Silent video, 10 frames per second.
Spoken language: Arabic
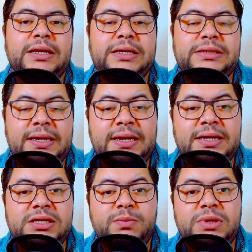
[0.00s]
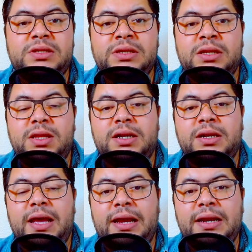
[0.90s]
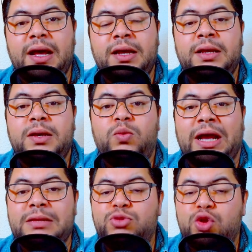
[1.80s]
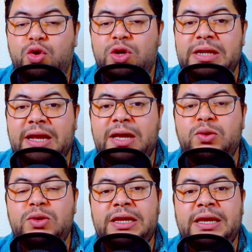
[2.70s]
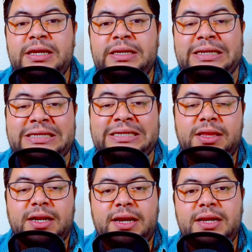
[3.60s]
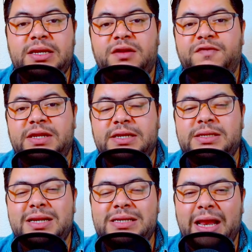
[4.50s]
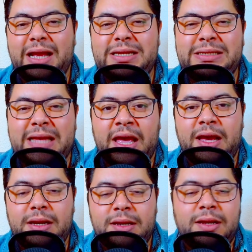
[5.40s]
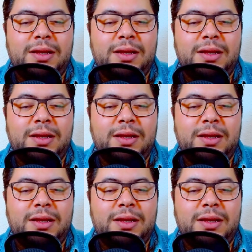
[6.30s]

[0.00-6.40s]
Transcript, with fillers: ثاني حاجه بغيت نهضر على واحد المشروع ديال القانون اللي كيتحضر حاليا في تكساس اللي غادي يسهل